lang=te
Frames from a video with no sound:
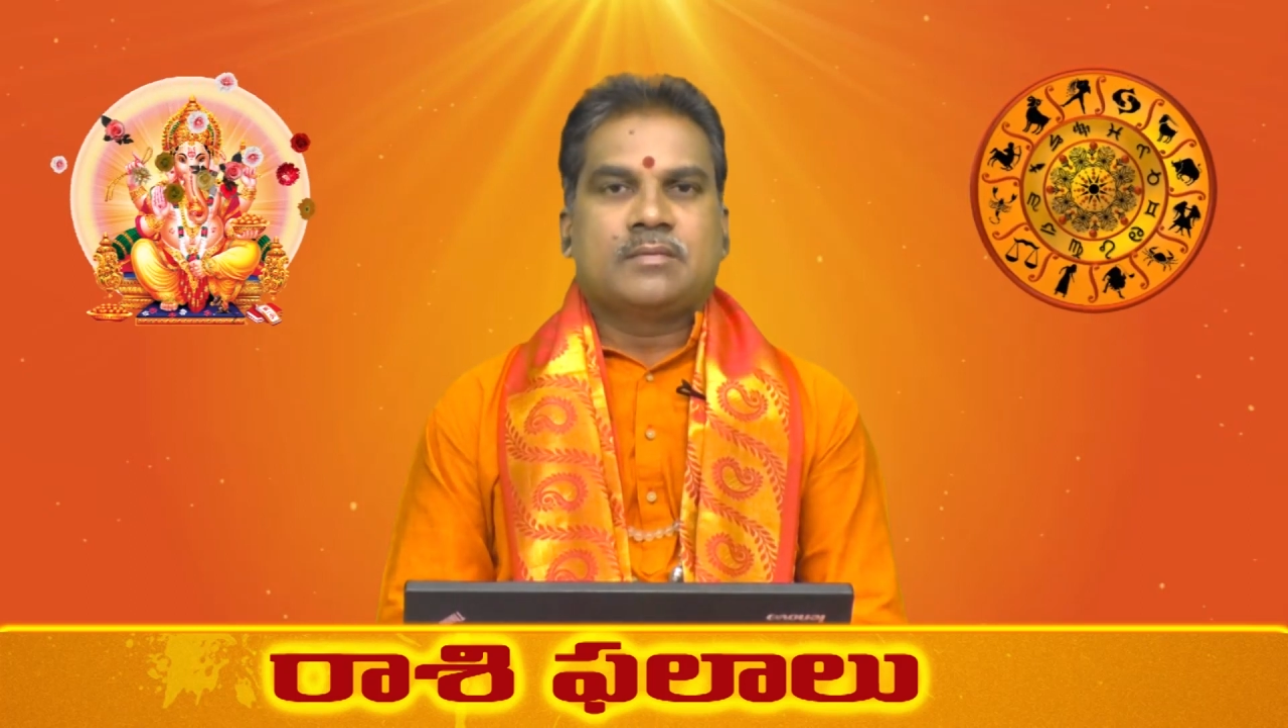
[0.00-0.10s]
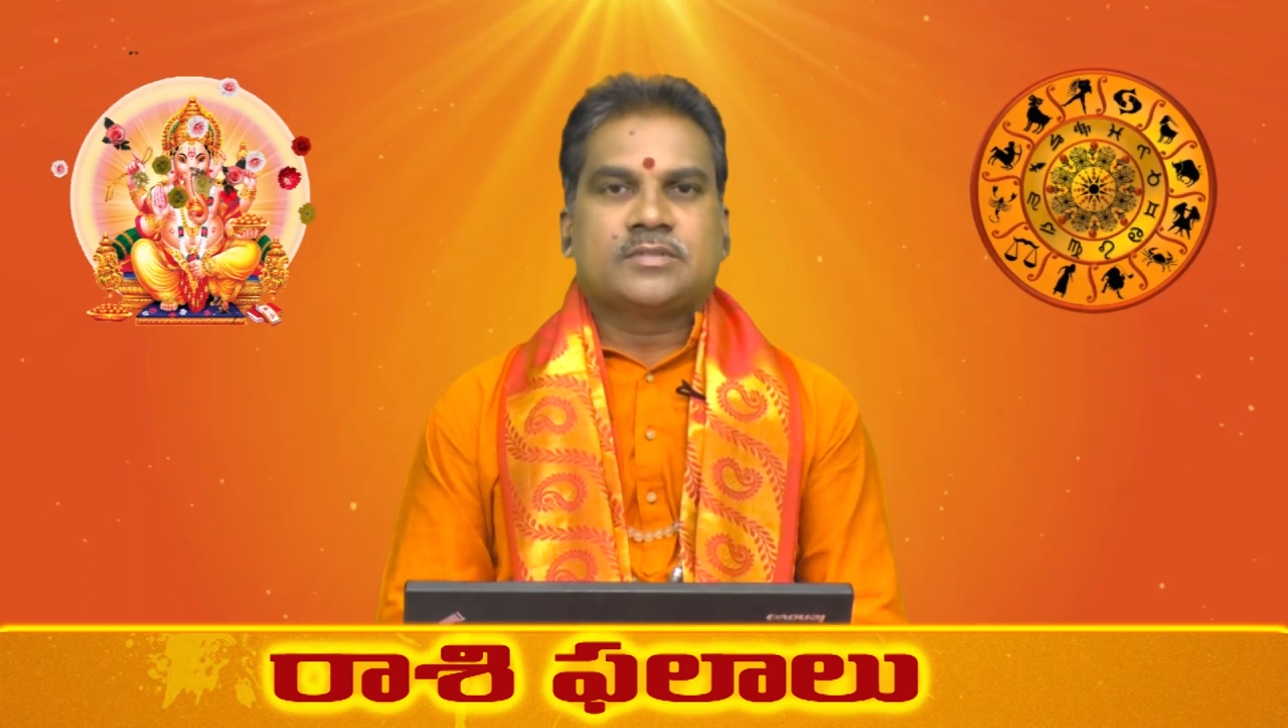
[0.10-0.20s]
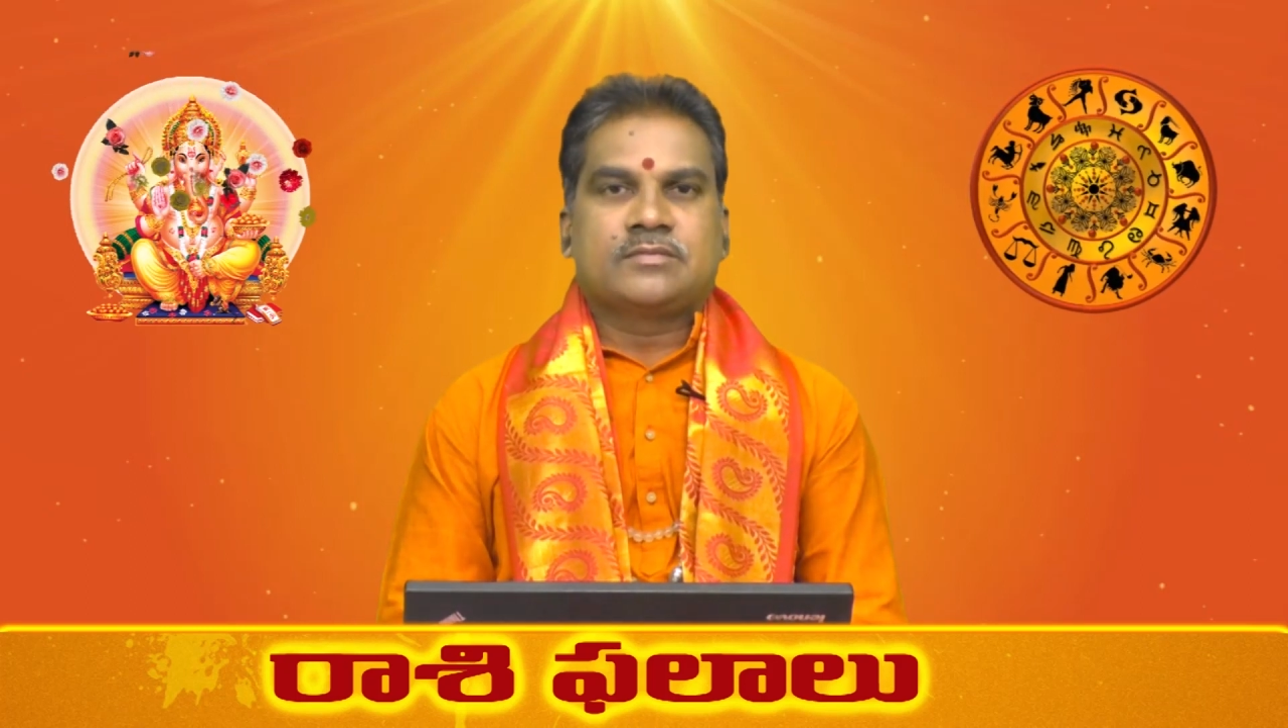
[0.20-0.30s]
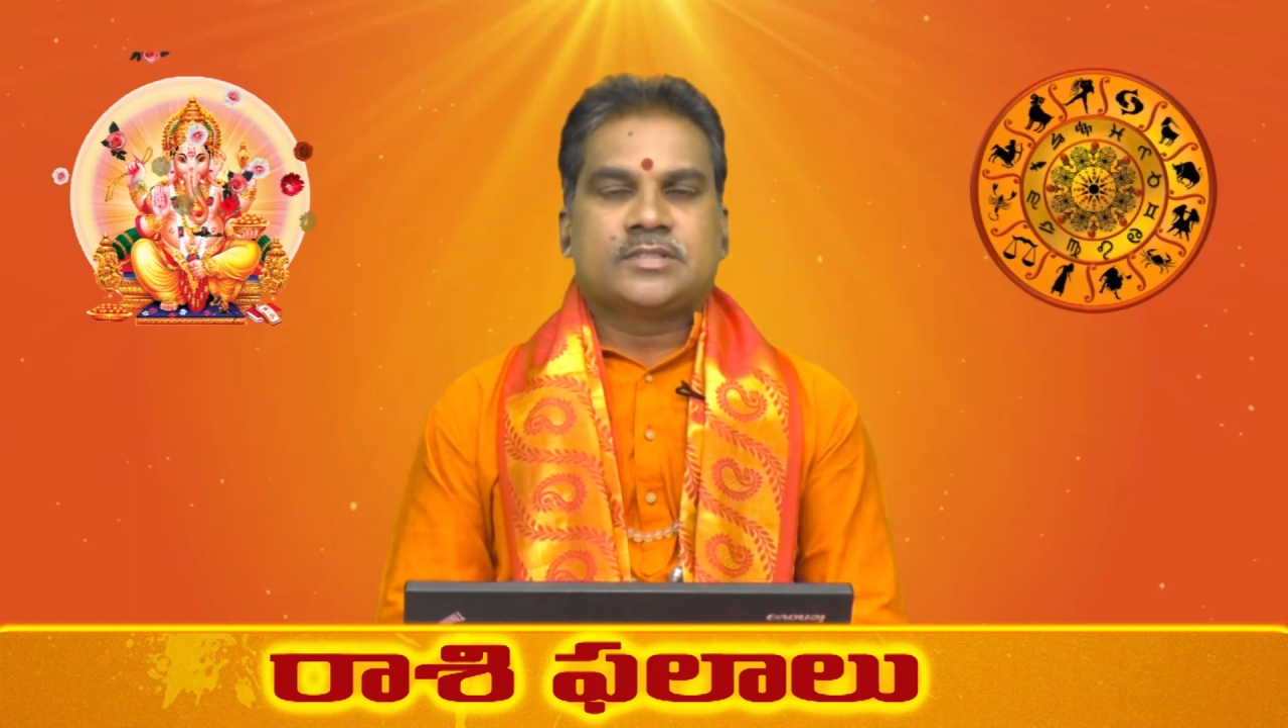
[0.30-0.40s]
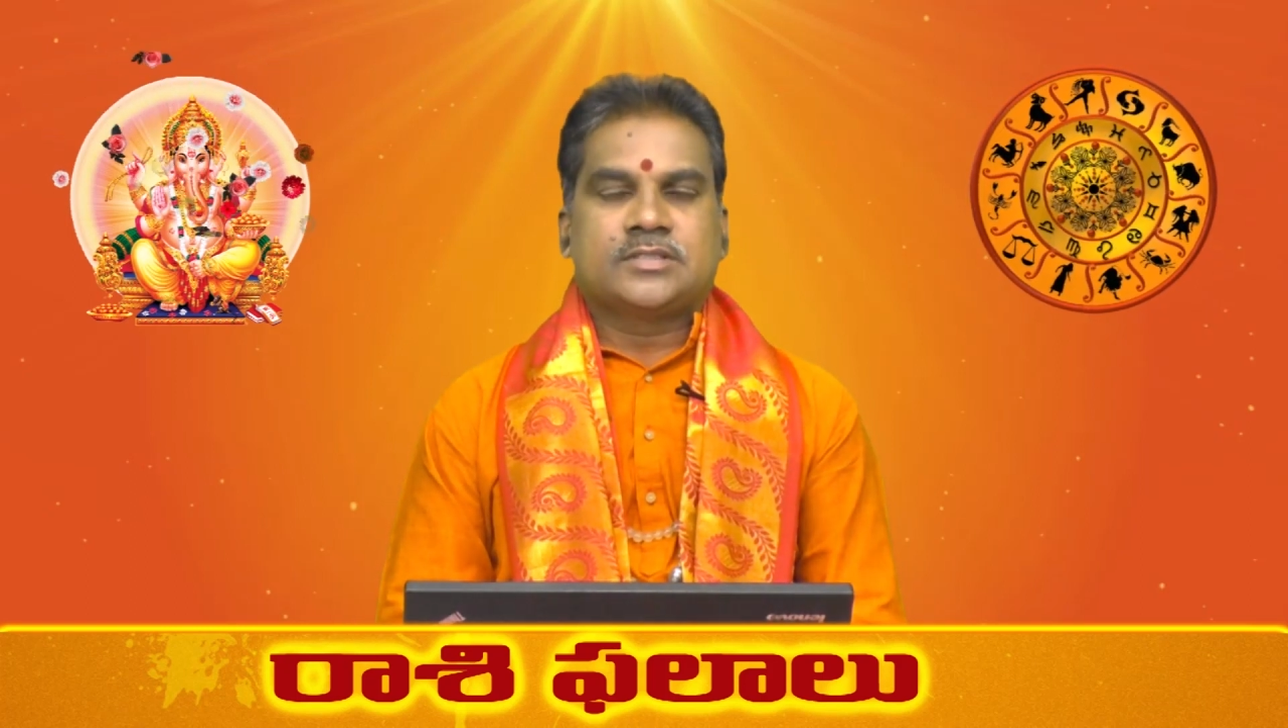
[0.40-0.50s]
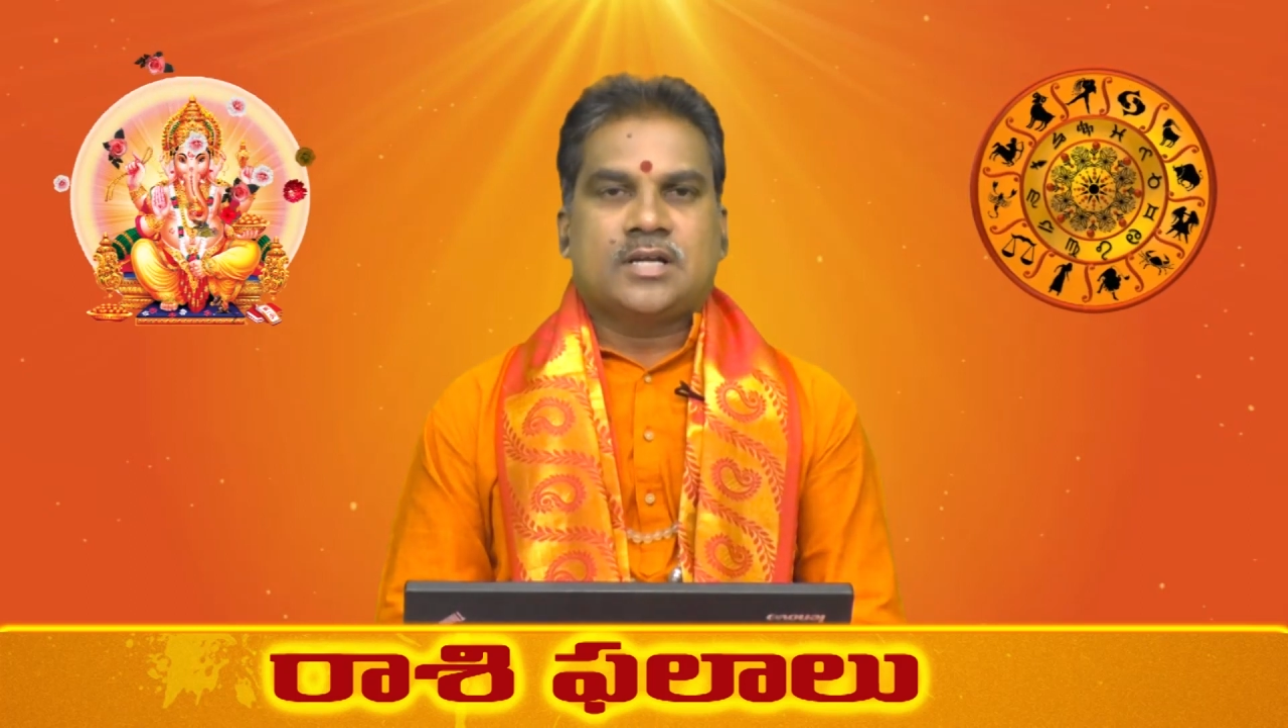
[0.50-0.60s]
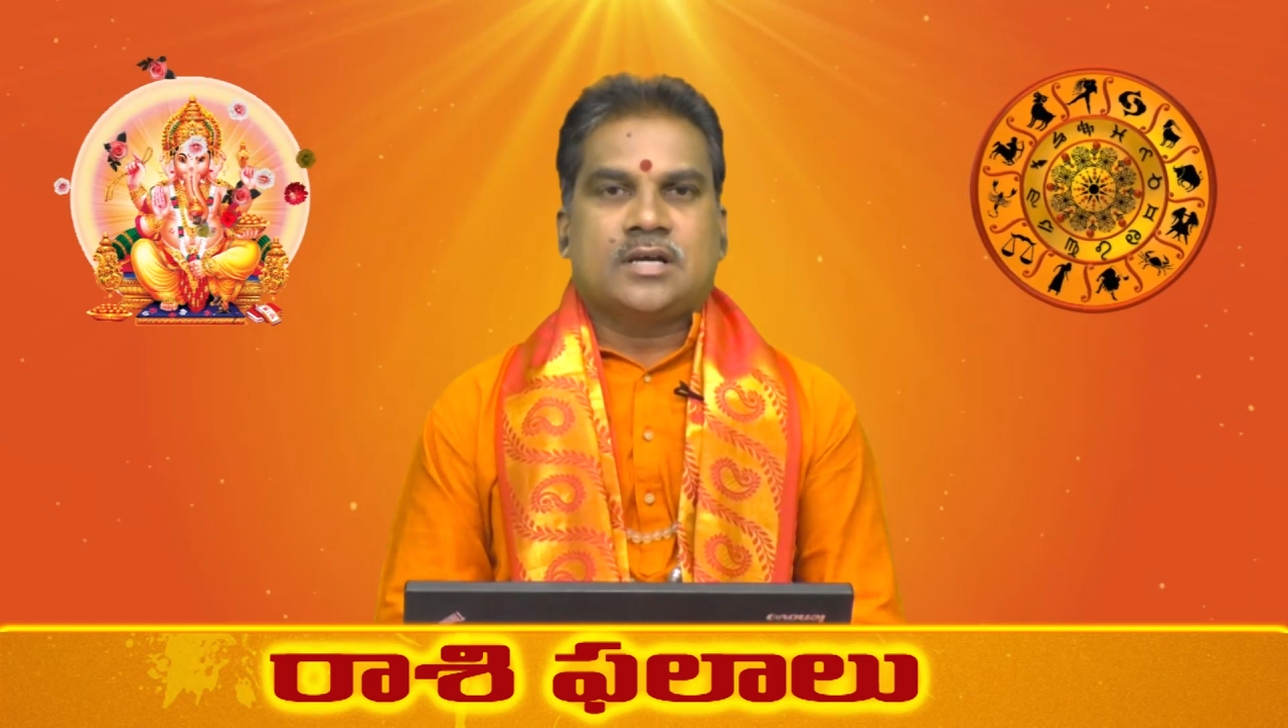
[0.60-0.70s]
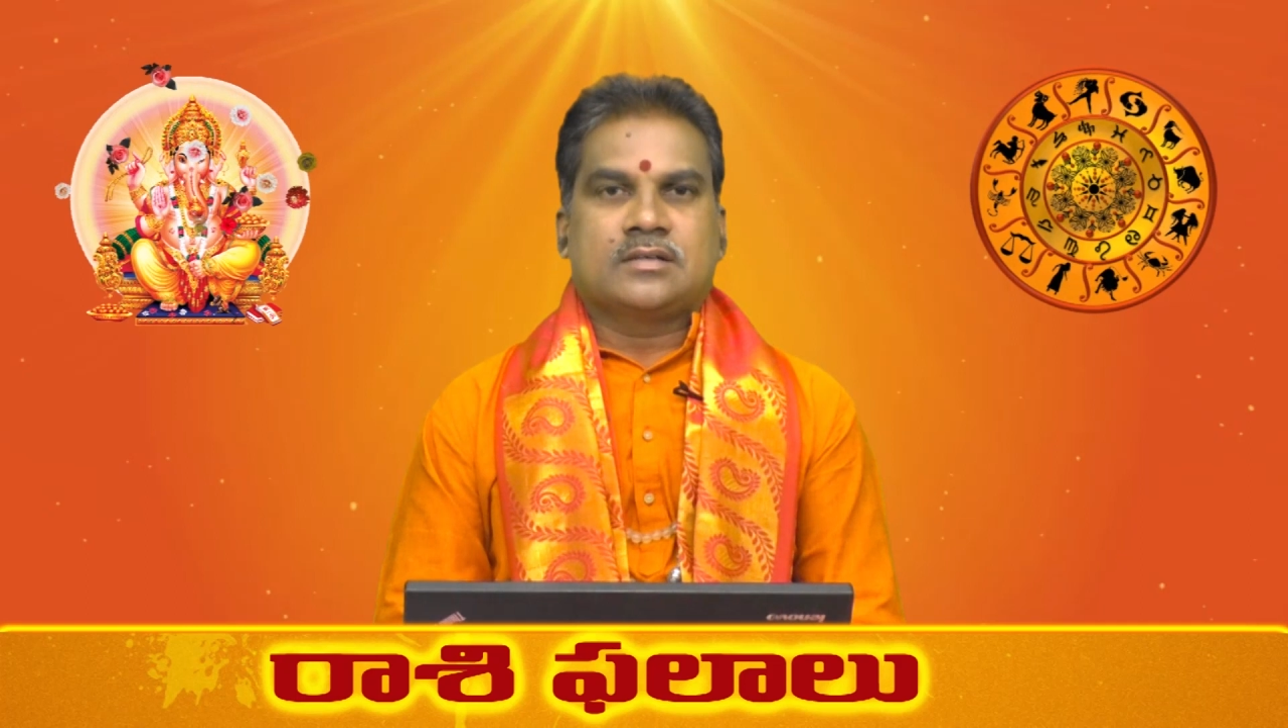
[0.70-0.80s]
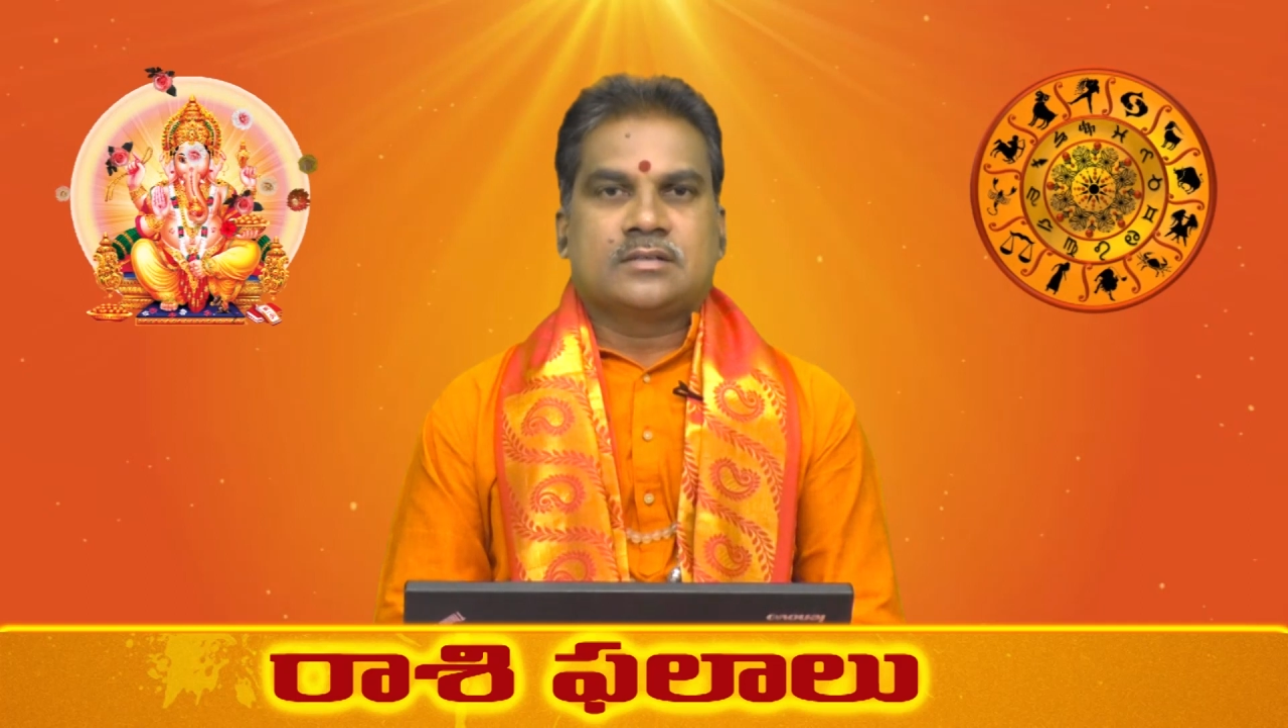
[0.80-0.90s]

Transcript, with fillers: నామ సంవత్సర